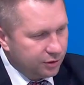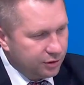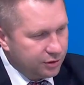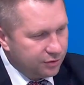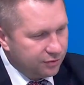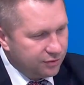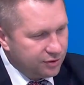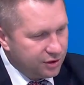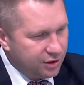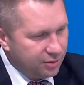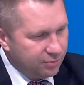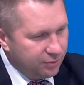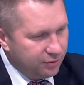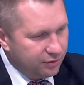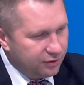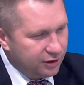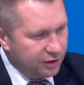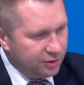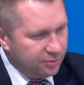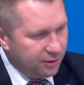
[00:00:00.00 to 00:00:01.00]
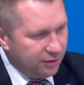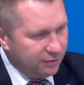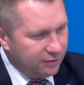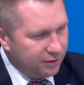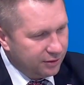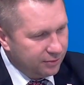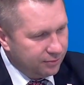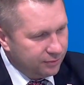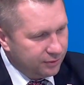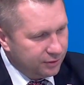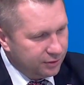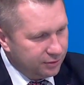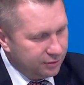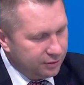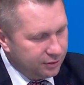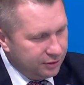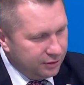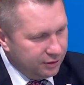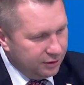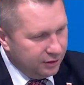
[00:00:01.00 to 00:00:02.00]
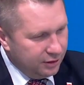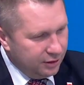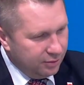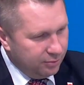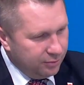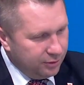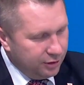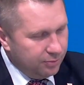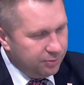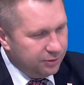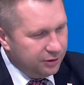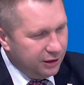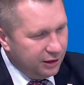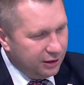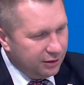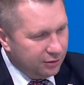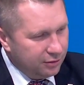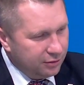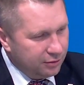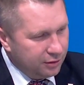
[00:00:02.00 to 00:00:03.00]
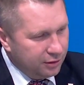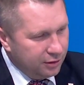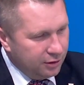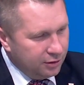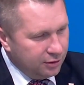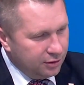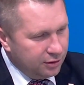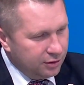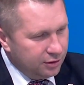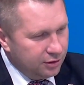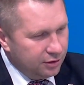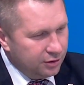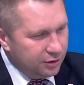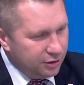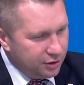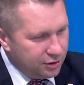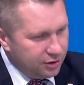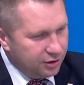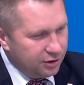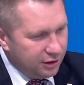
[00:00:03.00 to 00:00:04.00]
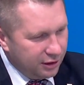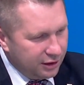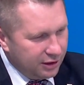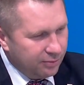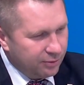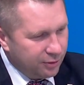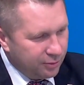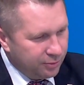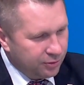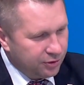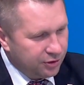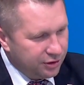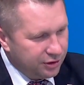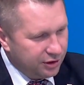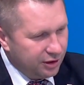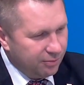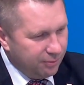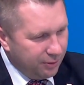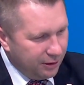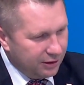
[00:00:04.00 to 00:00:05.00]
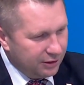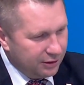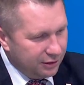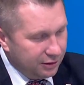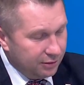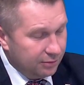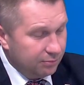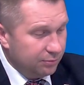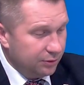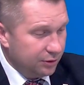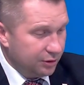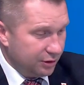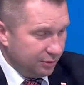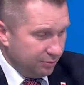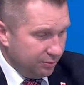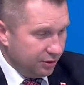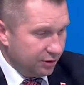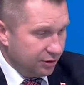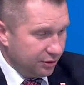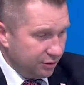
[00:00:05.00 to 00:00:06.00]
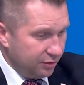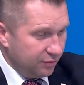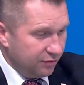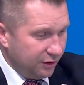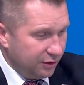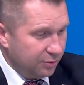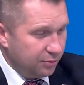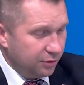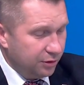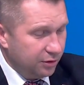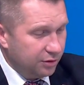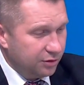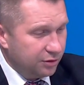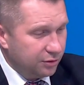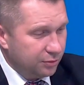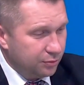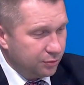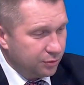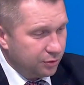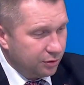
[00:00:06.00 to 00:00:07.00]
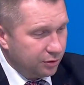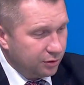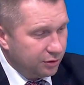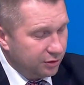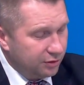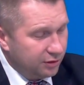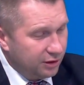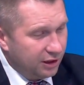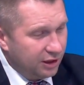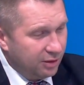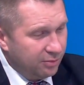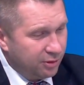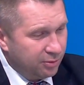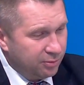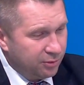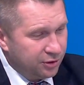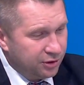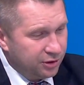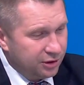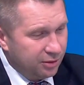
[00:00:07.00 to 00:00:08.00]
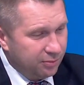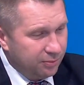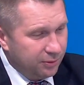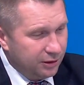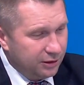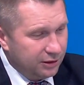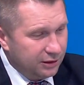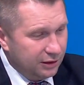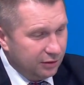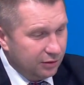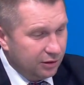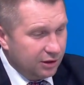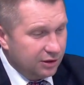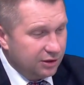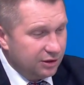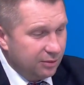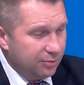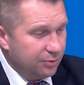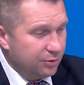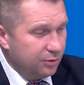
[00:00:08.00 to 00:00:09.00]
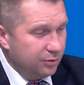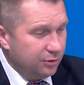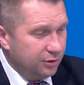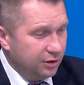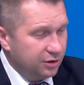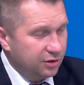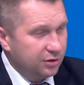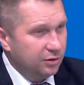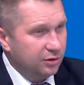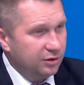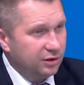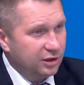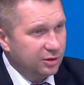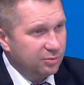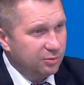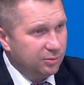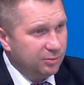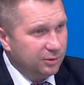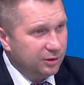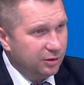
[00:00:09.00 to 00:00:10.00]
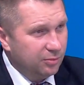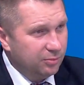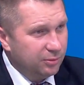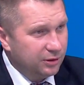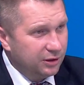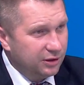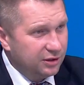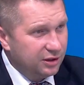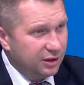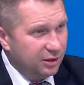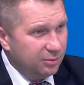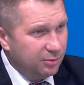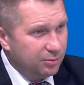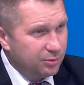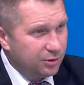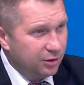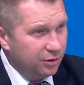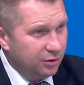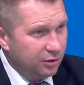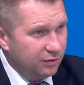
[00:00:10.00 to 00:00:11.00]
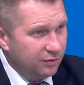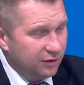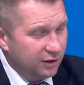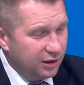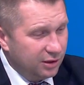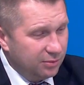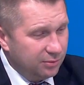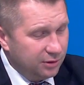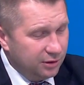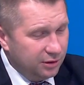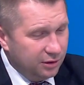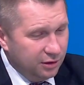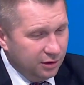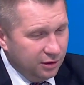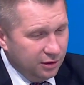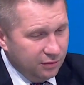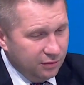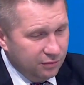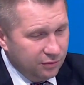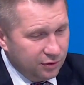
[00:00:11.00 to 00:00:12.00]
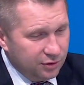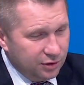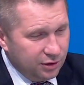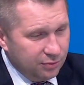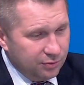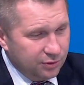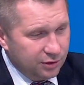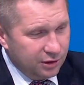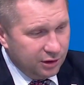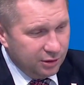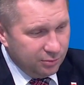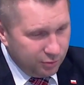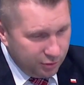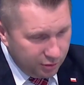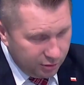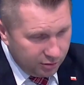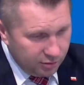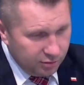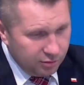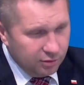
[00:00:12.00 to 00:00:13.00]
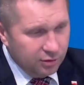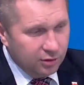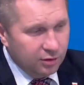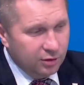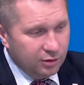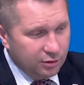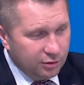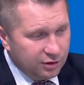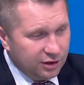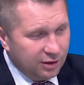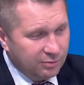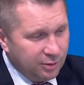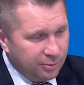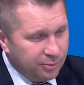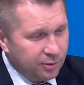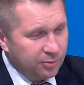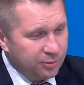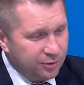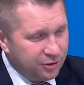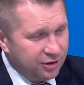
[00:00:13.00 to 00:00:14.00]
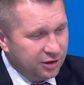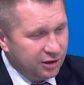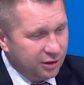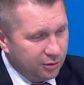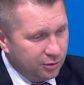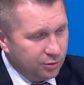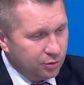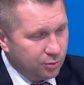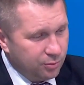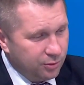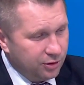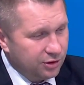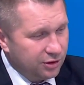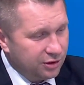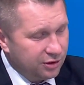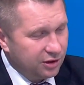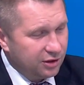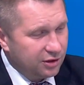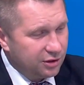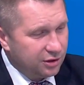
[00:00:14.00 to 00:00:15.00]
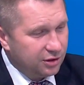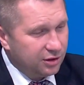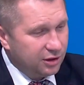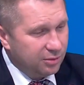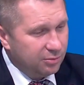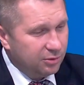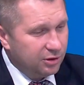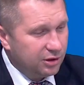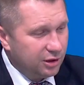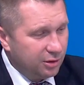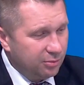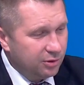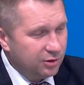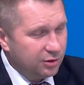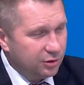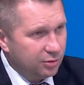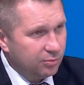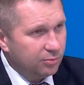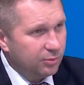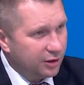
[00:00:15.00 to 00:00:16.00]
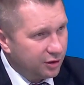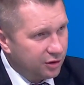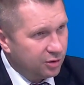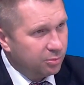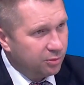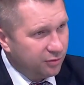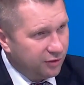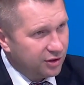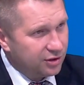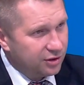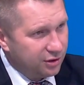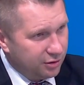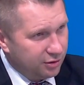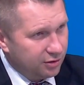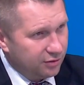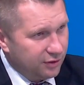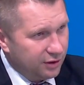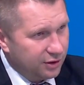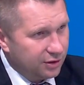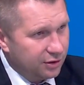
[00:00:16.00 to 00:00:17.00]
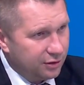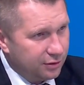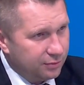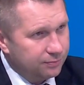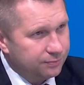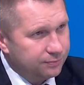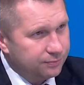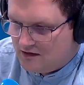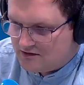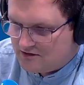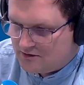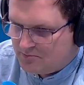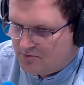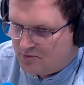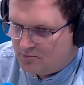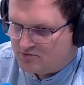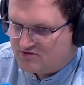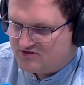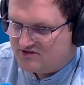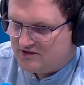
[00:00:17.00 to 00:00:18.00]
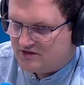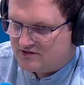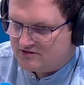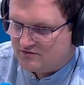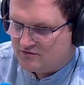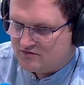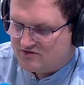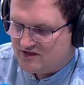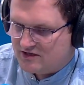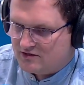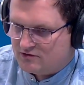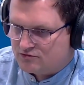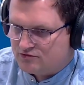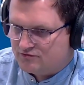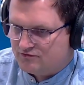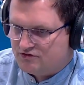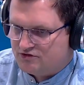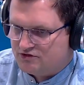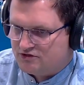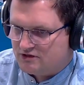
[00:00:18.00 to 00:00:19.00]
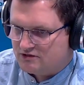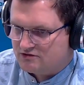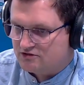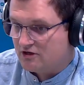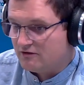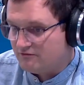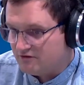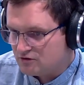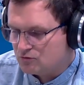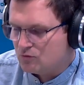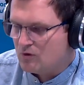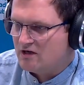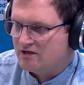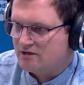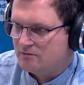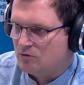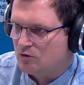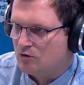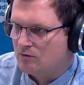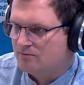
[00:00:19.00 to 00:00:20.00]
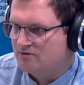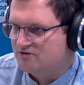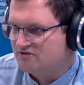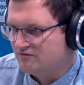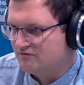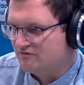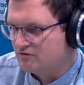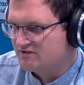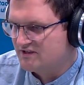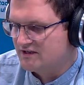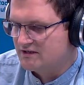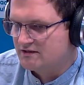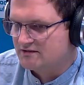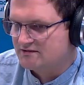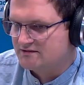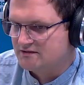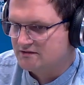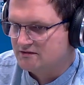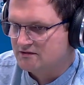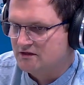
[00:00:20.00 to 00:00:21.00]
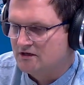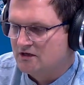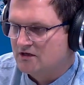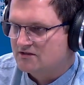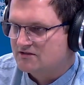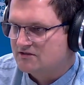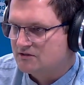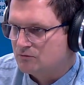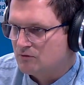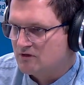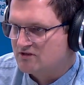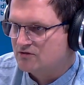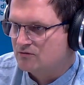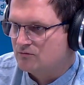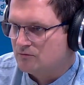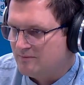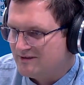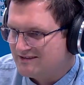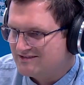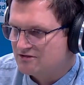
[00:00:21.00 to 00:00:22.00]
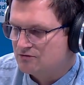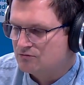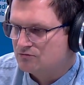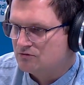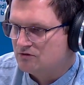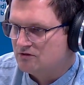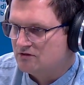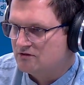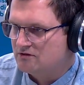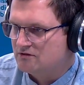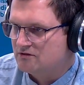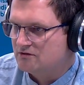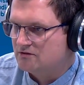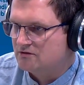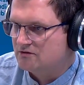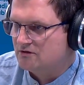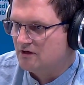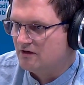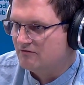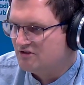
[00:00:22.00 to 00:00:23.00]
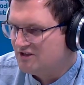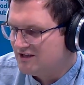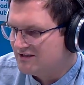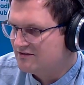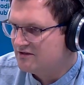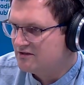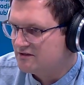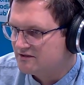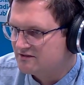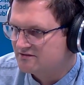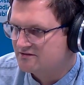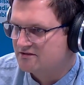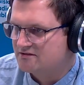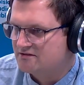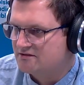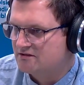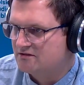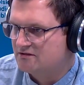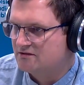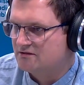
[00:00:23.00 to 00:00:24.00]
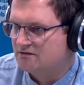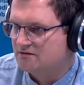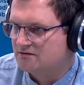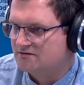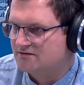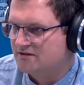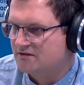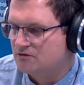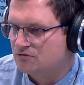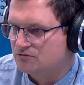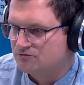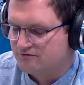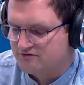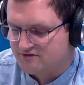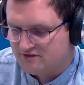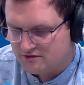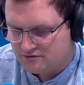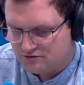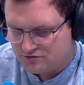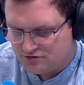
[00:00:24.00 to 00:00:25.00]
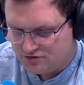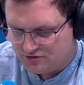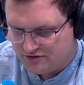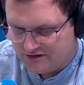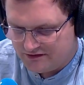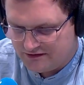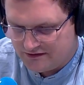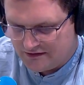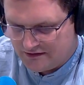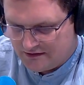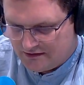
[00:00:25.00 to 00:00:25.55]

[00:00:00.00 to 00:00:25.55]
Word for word: rzeczywiście, bo w tej sprawie e, mnie pytano. Y, jeśli taka propozycja padnie, jeśli będzie to wakujący urząd, jeśli taka propozycja padnie, ona jest absolutnie zgodna z moimi kompetencjami, przygotowaniem i wykształceniem, to sama propozycja już będzie za szczytem i trzeba będzie ją bardzo poważnie rozważyć. A ta propozycja jest związana oczywiście, czy ewentualnie mogła być związana z y, sytuacją obecną, y, ewidentny kryzys w Zjednoczonej